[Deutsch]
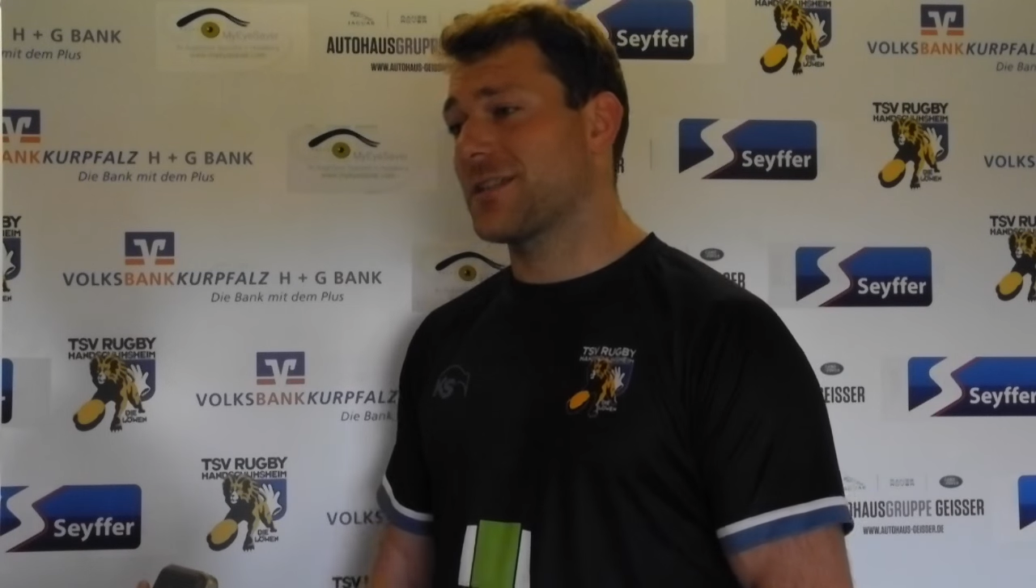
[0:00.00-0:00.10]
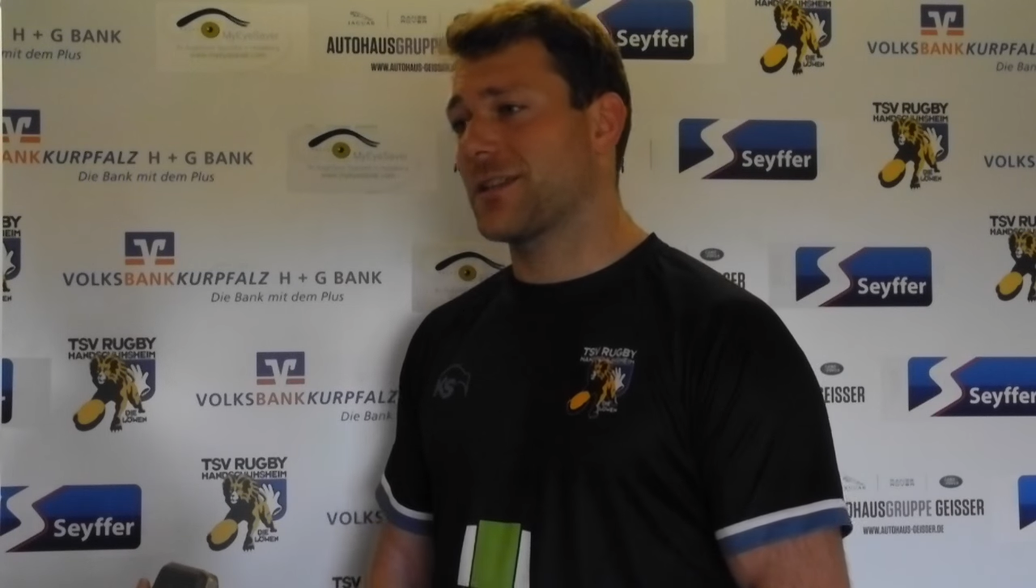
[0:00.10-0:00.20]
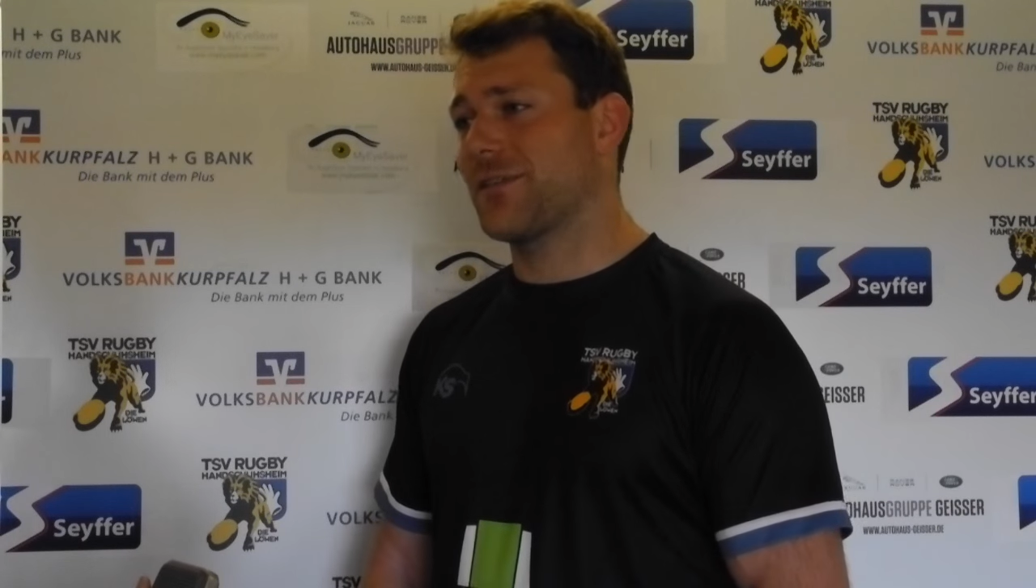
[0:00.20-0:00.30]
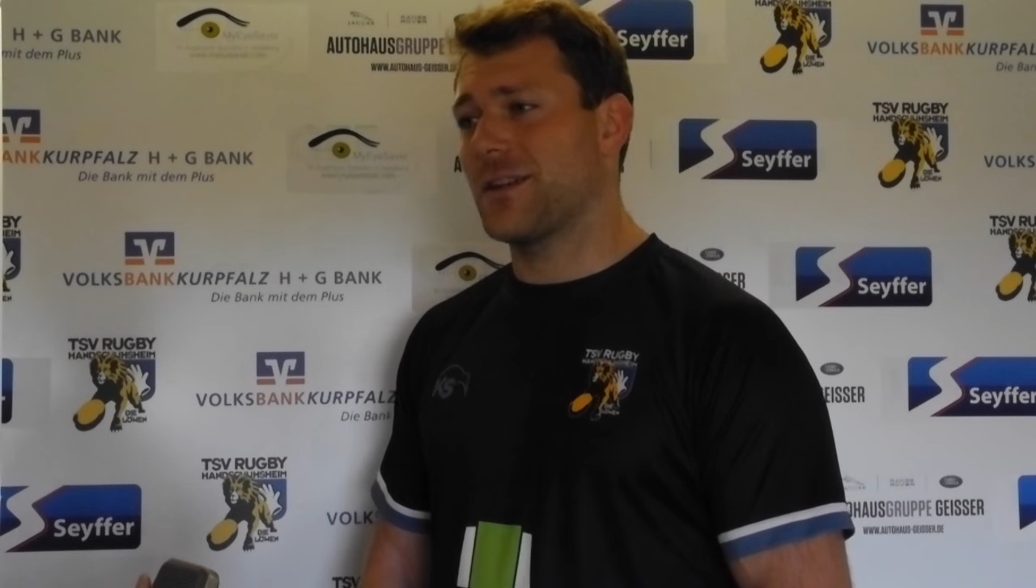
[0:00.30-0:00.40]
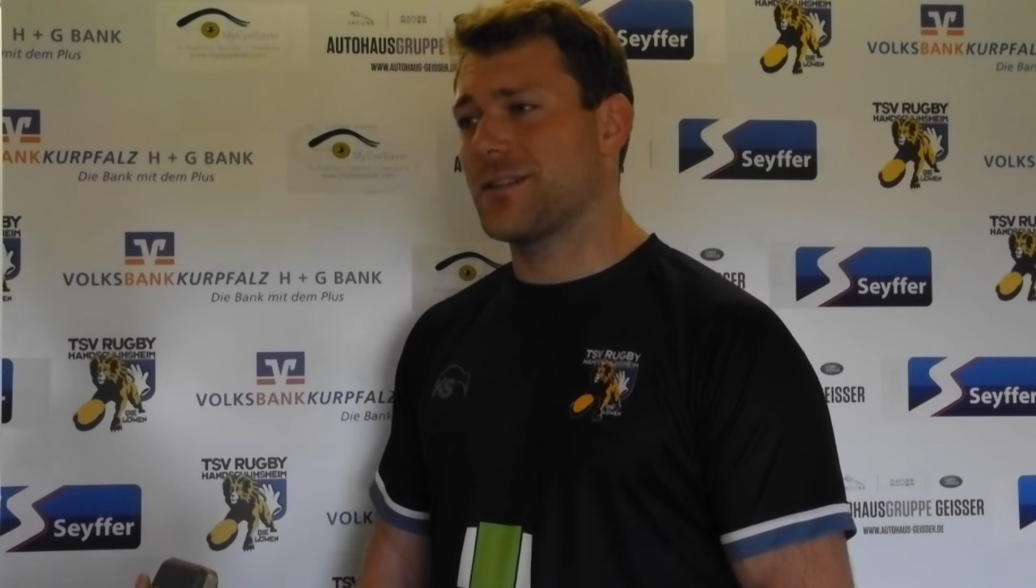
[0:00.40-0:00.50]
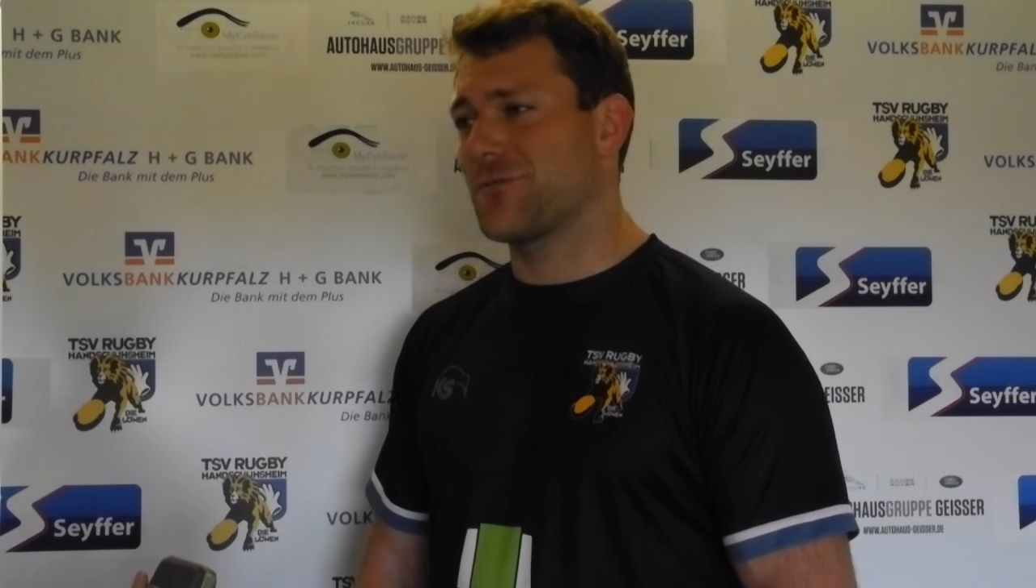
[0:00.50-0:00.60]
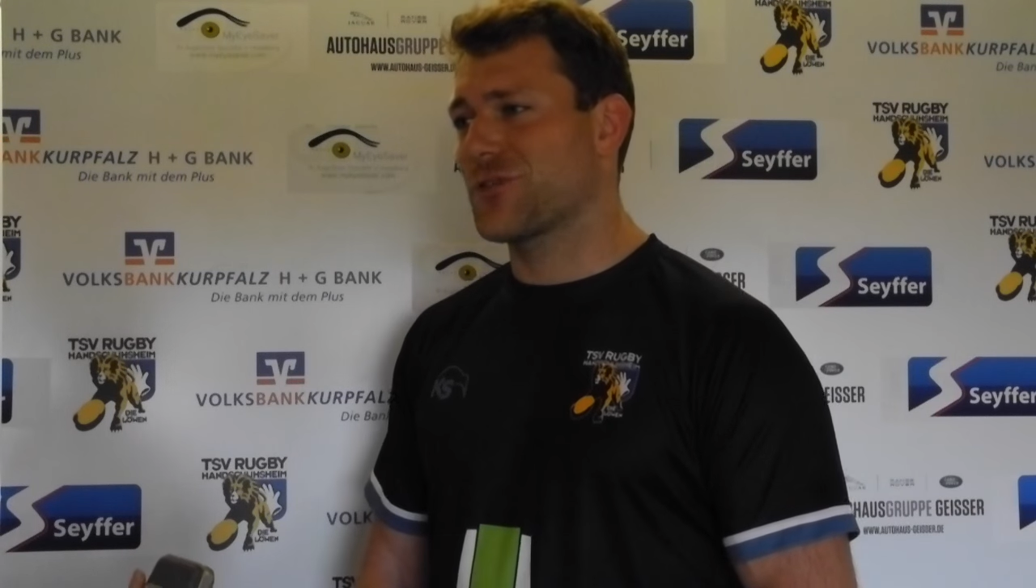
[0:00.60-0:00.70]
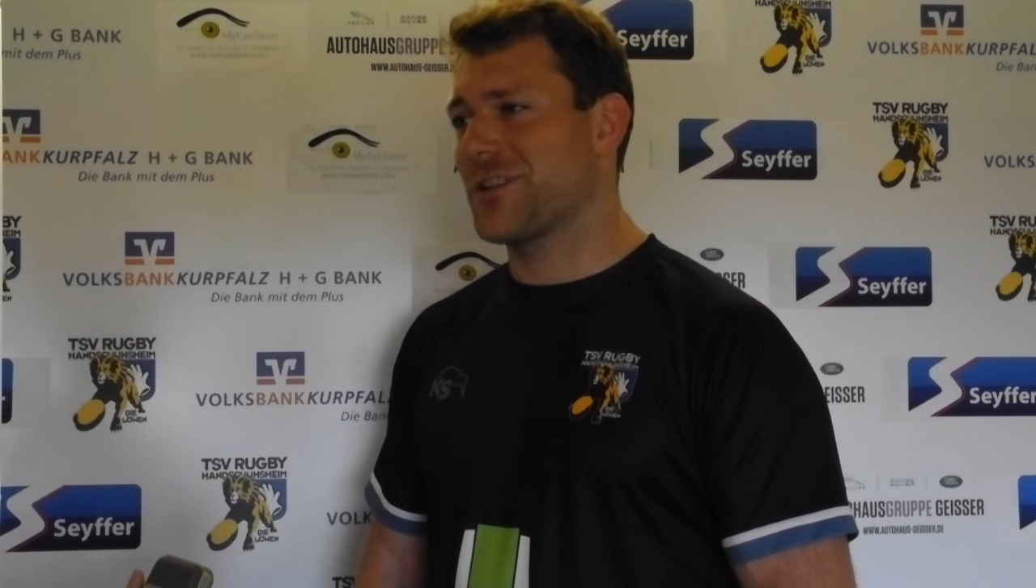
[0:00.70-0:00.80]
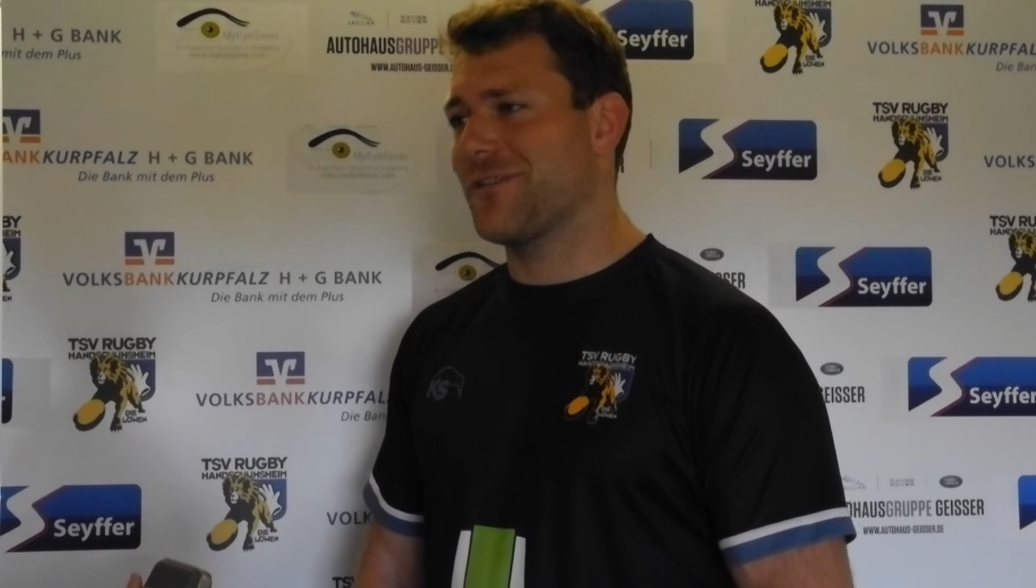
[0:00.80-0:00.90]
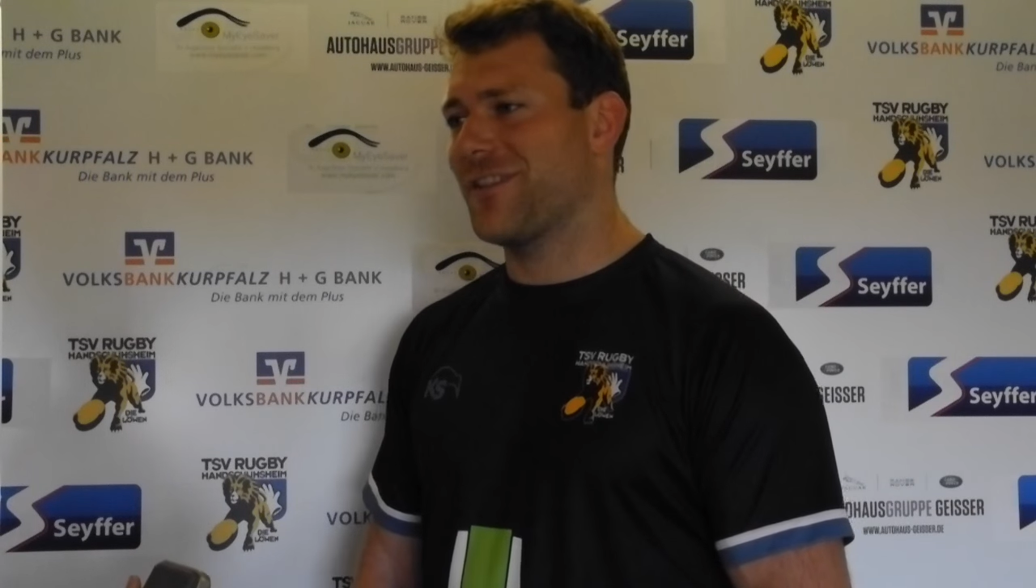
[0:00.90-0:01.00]
Ich denke, alle
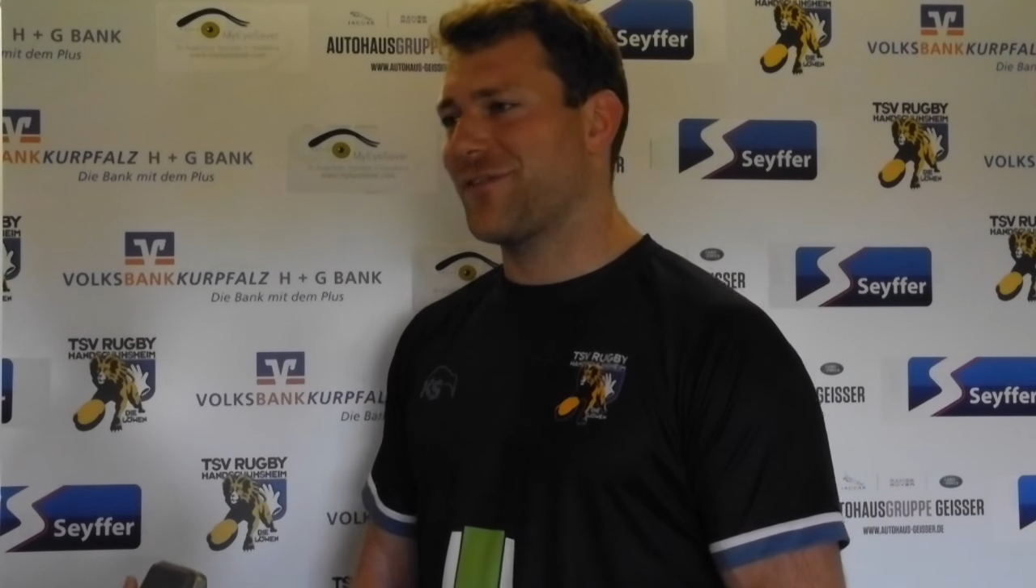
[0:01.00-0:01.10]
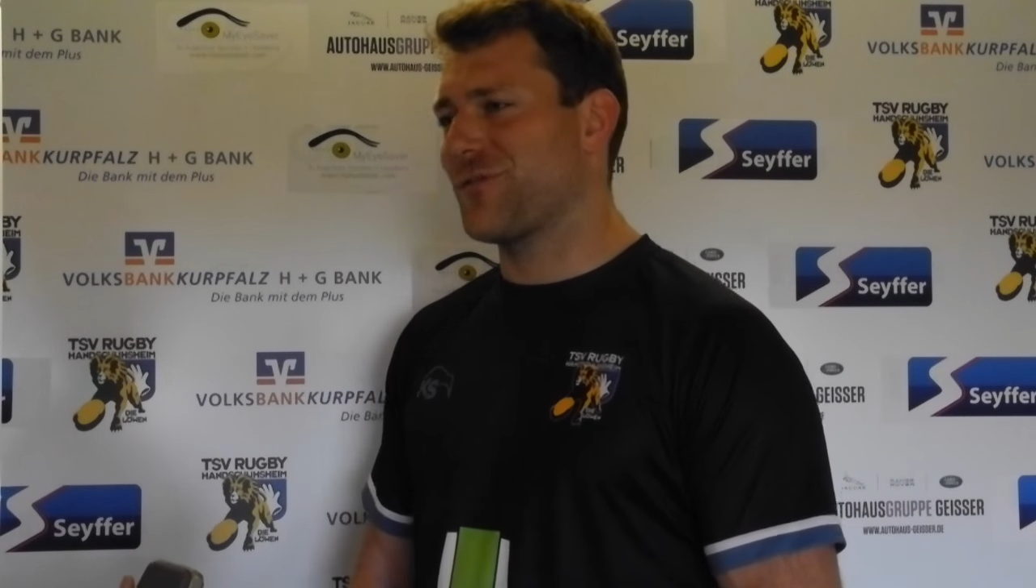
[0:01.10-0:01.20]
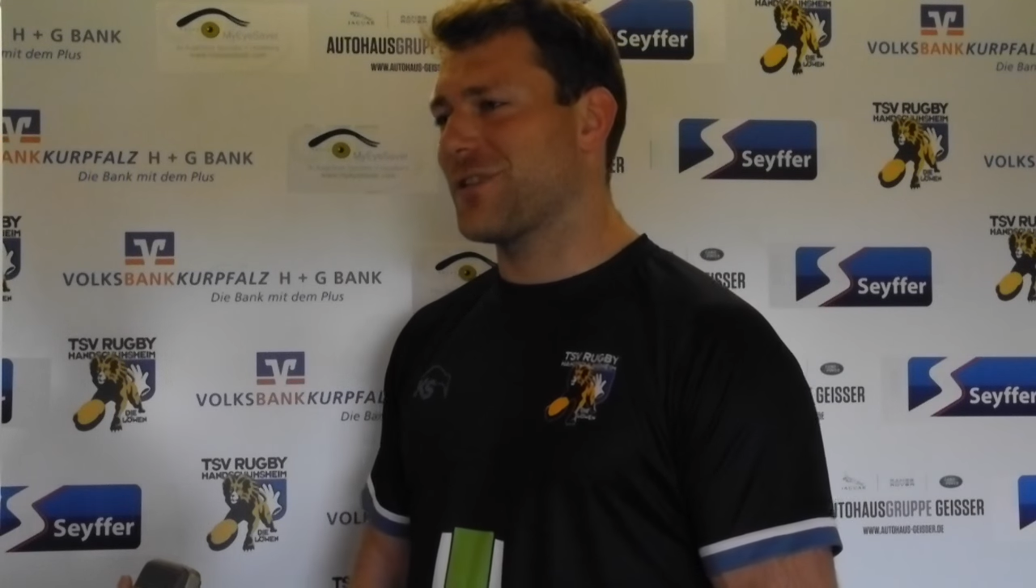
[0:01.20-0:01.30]
Zuschauer waren froh,